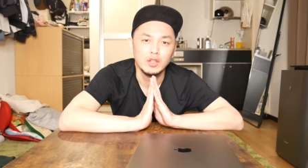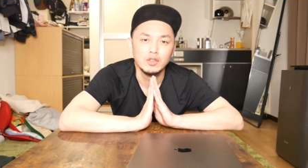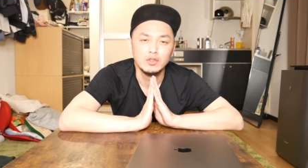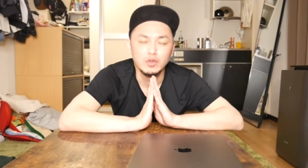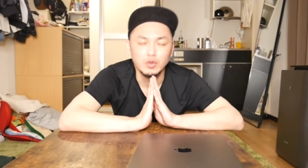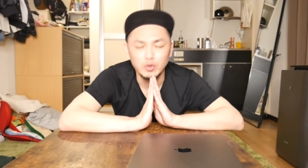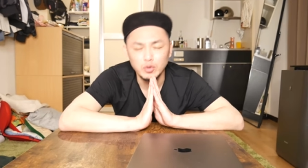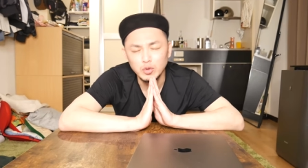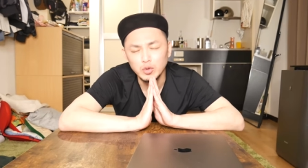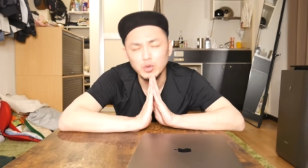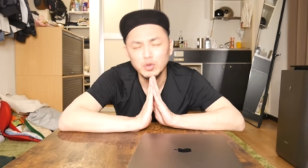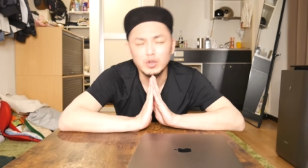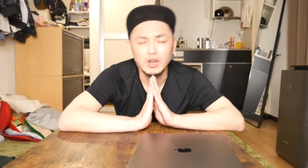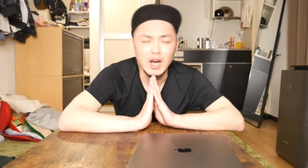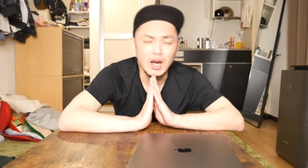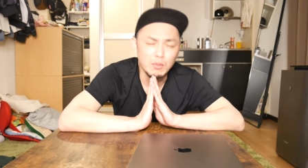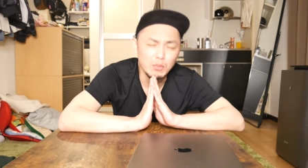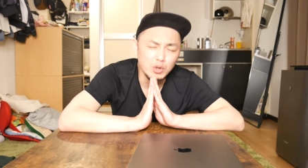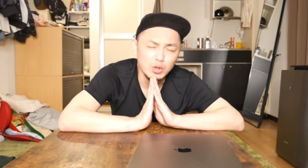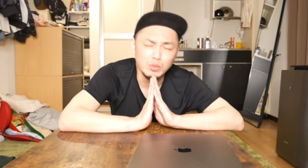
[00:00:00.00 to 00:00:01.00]

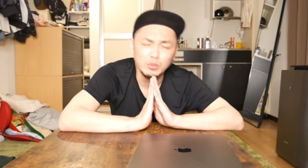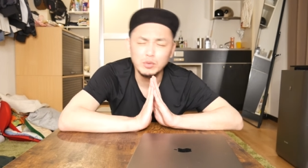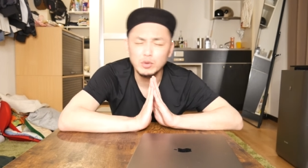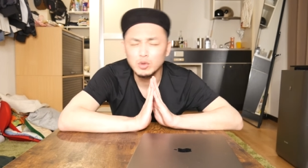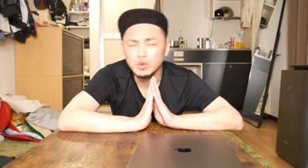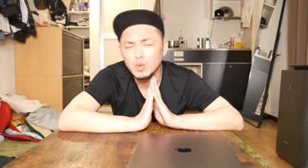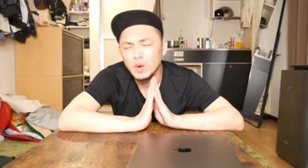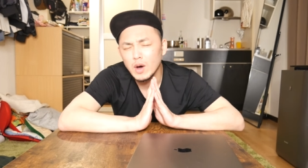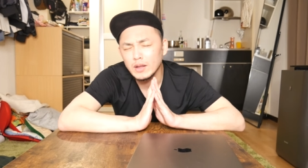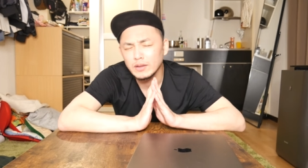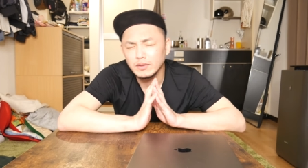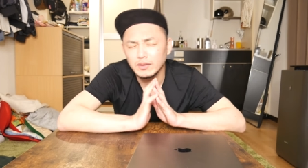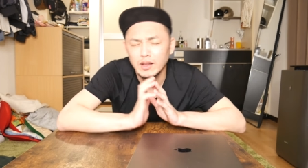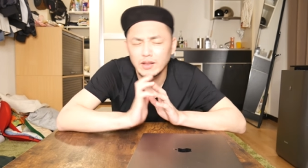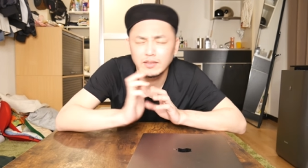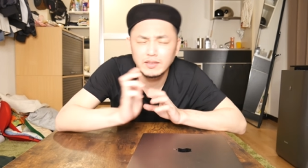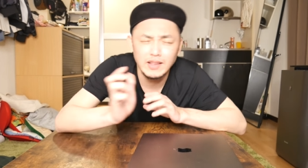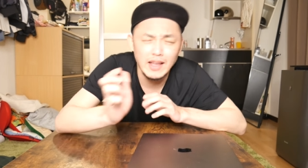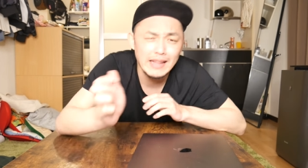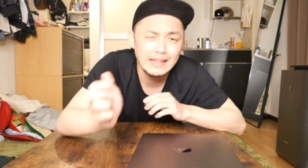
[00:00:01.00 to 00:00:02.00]
Setura berpuasa
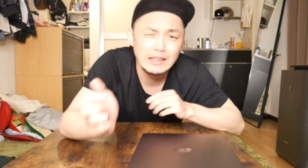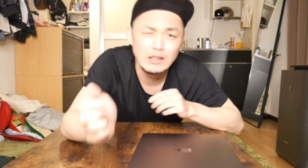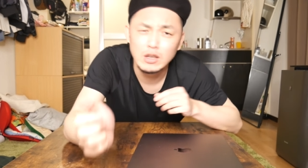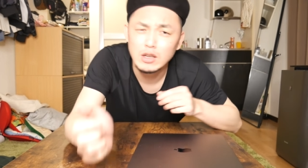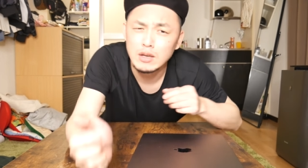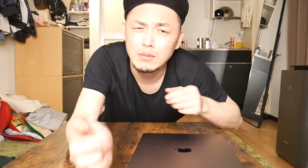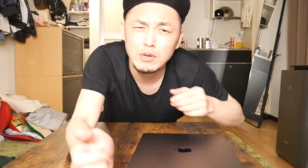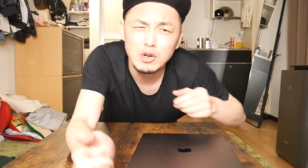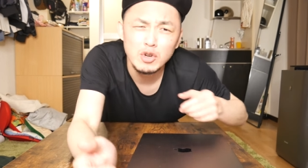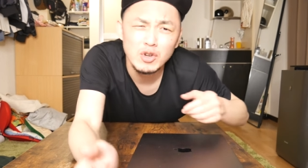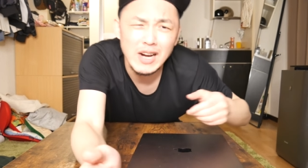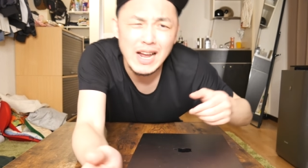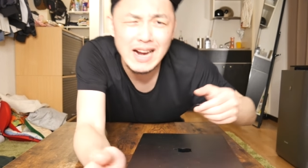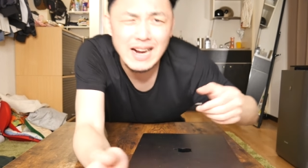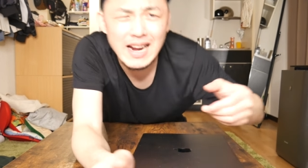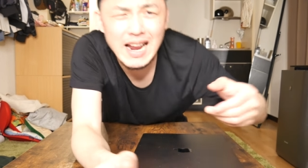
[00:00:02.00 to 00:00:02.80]
satu bulan